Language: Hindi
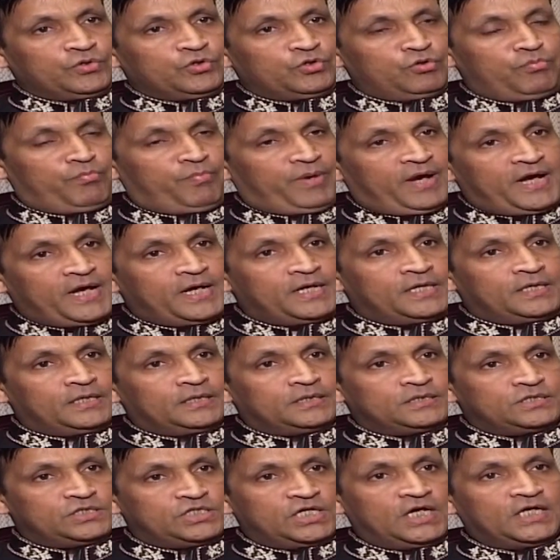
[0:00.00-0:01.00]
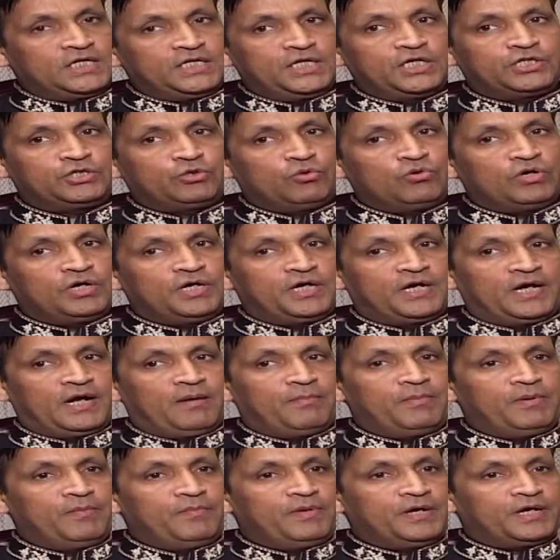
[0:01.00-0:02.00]
तो मैं जहाँ देखता हूँ कि
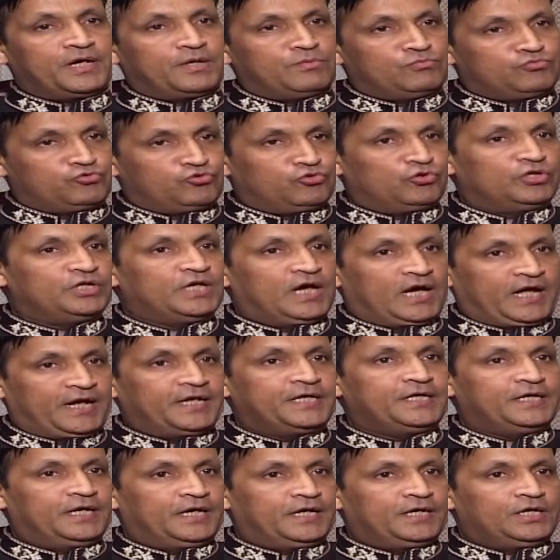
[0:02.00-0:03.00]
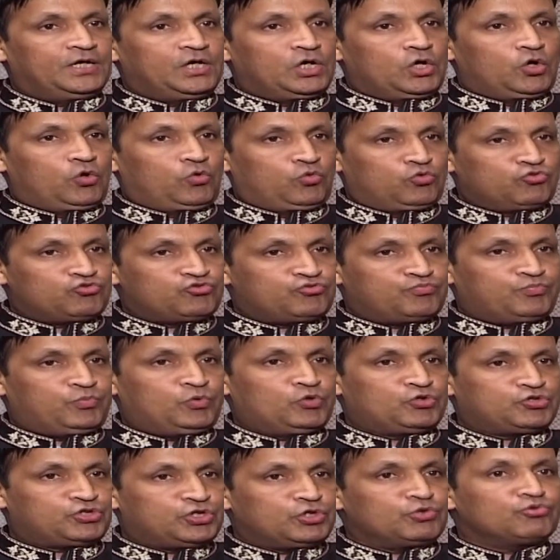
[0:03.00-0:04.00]
ड्रामे में कमज़ोरी आ रही है उस
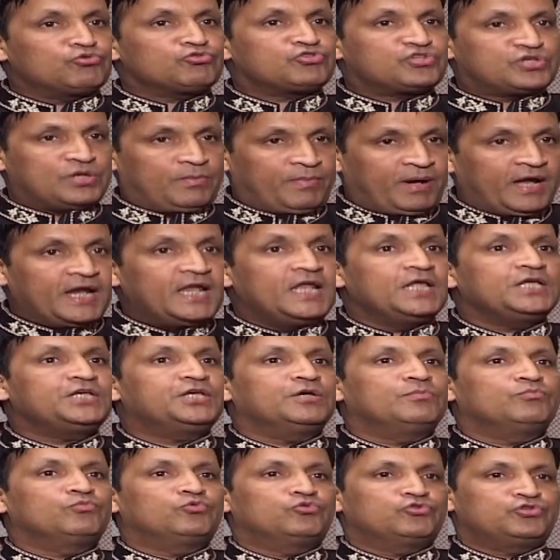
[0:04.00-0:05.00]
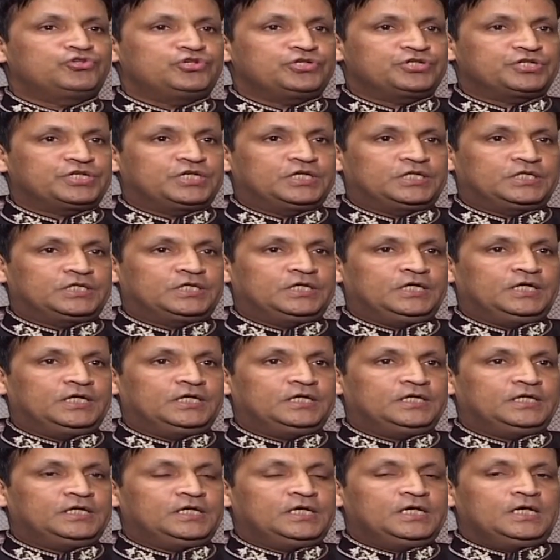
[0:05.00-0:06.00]
पोर्शन को संभालने की हम कोशिश करते हैं